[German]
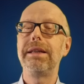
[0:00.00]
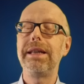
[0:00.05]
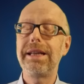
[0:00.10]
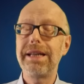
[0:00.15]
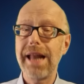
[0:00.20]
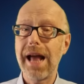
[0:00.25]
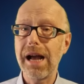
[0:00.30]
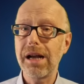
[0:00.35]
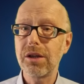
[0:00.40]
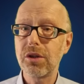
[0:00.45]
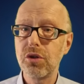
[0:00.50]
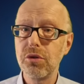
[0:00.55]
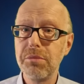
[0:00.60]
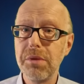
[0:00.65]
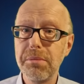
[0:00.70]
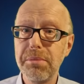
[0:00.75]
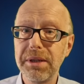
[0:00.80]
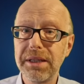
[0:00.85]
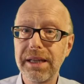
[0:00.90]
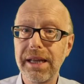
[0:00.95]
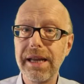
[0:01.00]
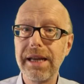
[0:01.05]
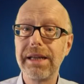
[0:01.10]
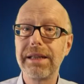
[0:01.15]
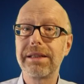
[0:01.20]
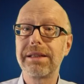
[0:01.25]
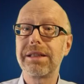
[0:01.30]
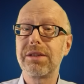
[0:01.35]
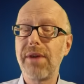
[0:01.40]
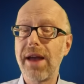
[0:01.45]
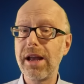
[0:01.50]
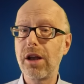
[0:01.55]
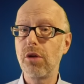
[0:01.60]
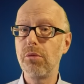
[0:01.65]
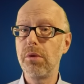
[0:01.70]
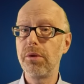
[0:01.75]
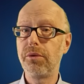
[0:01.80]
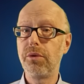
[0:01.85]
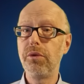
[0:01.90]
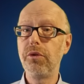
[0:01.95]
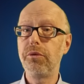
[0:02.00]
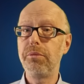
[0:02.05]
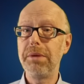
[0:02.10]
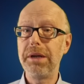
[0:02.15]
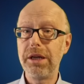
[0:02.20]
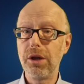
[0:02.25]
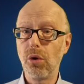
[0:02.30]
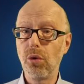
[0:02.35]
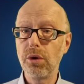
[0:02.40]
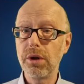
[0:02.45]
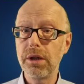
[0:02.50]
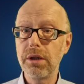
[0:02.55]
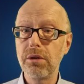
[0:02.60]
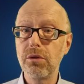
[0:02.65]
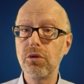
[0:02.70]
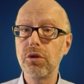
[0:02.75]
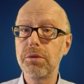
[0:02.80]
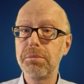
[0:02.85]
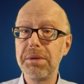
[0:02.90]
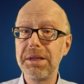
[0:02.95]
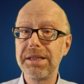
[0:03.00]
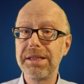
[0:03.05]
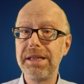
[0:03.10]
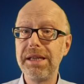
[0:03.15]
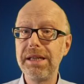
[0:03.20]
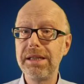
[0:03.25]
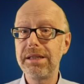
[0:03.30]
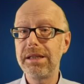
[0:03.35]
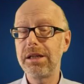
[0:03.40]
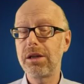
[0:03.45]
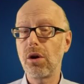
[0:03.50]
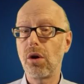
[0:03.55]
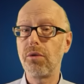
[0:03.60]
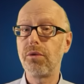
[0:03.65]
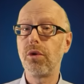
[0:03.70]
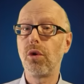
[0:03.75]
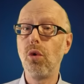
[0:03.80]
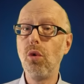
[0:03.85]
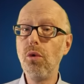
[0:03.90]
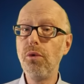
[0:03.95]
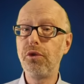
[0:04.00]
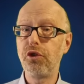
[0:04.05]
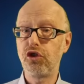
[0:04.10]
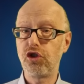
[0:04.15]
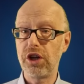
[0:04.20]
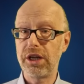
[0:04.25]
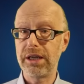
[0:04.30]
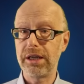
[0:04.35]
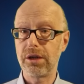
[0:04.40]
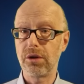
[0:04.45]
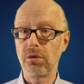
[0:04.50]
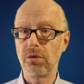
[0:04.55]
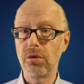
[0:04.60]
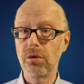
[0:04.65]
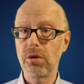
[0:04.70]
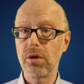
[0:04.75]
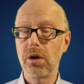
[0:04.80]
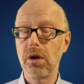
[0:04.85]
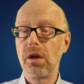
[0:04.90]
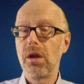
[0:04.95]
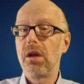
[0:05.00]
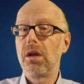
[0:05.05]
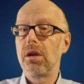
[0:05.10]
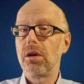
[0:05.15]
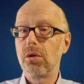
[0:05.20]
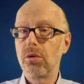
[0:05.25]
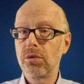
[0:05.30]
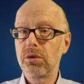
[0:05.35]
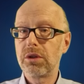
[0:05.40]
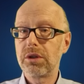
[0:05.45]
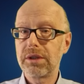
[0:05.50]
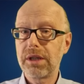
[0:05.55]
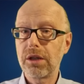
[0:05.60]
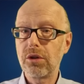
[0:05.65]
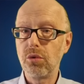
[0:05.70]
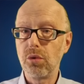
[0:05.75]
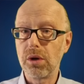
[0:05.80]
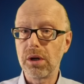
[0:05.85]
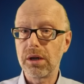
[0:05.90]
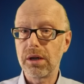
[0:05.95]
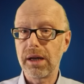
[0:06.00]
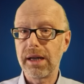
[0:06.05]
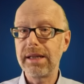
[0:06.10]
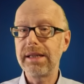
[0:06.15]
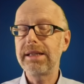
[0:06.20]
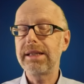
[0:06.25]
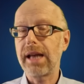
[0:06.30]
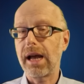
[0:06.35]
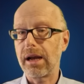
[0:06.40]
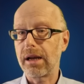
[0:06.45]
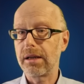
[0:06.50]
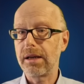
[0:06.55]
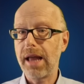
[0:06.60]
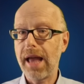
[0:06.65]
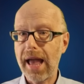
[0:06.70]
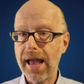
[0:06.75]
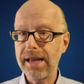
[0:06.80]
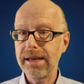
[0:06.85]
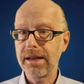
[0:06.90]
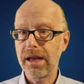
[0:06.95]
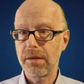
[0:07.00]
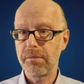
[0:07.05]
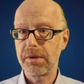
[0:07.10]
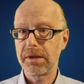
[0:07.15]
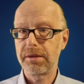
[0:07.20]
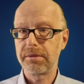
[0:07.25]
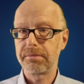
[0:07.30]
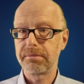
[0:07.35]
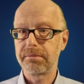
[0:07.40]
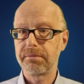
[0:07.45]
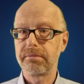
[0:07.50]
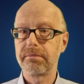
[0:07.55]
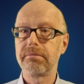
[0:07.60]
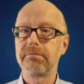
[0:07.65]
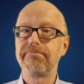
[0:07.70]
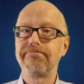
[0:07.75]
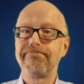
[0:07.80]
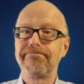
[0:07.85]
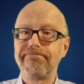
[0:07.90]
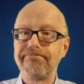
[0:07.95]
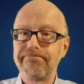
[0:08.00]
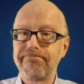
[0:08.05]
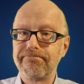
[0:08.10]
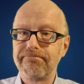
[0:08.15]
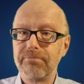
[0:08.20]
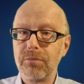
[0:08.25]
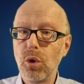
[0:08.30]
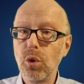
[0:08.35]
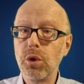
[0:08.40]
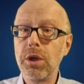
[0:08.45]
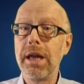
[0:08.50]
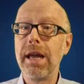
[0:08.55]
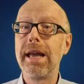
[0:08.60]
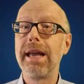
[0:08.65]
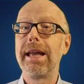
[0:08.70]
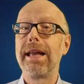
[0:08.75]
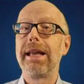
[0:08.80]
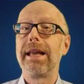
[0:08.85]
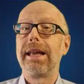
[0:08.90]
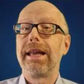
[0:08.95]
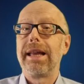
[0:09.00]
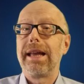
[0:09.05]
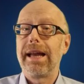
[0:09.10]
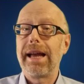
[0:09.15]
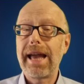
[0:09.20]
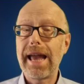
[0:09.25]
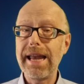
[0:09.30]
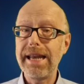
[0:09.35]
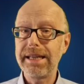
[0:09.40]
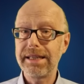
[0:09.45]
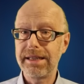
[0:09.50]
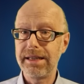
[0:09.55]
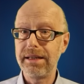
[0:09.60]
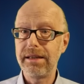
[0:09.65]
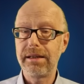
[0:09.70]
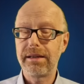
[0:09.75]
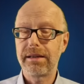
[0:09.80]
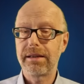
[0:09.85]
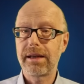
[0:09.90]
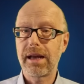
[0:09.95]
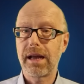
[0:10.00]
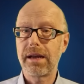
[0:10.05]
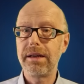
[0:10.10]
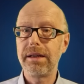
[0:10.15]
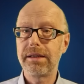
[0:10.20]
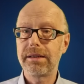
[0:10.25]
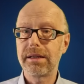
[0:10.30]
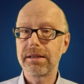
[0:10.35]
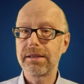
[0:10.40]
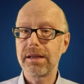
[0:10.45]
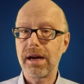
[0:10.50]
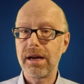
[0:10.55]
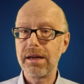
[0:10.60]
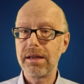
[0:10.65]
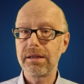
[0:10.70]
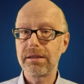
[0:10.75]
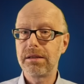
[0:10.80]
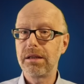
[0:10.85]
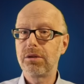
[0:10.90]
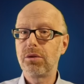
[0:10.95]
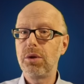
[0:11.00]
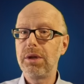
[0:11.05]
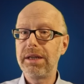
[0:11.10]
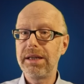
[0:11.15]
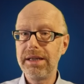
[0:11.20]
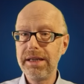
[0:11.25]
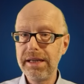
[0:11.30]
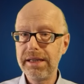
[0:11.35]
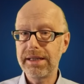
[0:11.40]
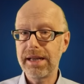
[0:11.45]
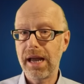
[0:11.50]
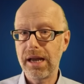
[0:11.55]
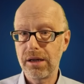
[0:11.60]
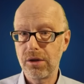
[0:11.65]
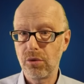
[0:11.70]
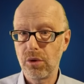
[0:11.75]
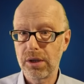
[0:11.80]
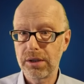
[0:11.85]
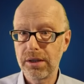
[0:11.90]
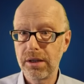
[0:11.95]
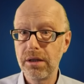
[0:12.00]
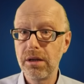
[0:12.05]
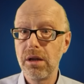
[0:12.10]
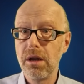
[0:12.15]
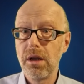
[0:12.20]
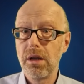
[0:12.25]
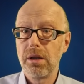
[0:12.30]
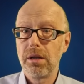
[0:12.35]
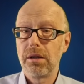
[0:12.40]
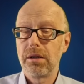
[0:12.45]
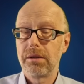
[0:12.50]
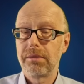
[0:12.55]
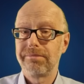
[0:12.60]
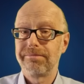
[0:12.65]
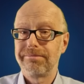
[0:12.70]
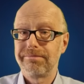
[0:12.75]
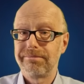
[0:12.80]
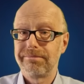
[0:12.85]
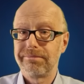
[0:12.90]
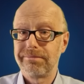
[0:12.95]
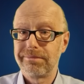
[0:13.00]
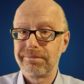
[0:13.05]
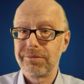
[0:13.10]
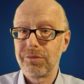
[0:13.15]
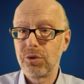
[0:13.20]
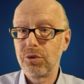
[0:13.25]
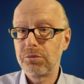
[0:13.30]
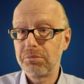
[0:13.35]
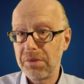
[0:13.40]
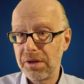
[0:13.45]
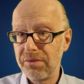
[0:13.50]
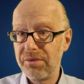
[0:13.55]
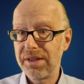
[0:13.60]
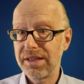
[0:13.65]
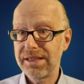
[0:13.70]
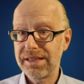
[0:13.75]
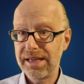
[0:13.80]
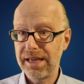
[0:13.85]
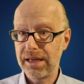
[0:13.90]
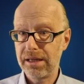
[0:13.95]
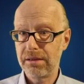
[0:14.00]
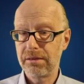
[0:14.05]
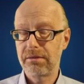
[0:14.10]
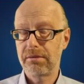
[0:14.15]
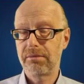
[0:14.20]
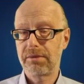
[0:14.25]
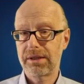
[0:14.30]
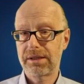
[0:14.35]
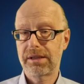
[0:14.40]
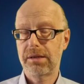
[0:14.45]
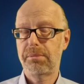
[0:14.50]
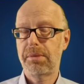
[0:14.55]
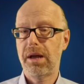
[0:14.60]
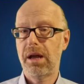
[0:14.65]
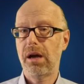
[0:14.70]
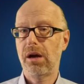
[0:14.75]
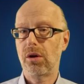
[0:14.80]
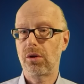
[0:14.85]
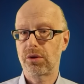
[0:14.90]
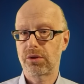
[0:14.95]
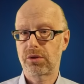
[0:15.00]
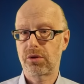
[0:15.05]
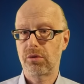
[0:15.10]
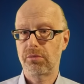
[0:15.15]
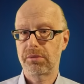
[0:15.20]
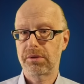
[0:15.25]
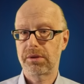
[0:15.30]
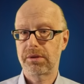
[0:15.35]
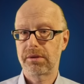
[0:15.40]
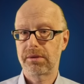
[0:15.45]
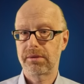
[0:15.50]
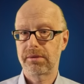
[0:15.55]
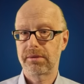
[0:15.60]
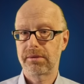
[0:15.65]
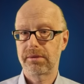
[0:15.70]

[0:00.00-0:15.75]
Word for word: Die Klagsumme beträgt 2,5 Millionen und bezieht sich auf Rufschädigung und dadurch entgangene Einnahmen. Nun, rechtlich kann ich das alles natürlich nicht einordnen und man wird sehen, was dabei herauskommt.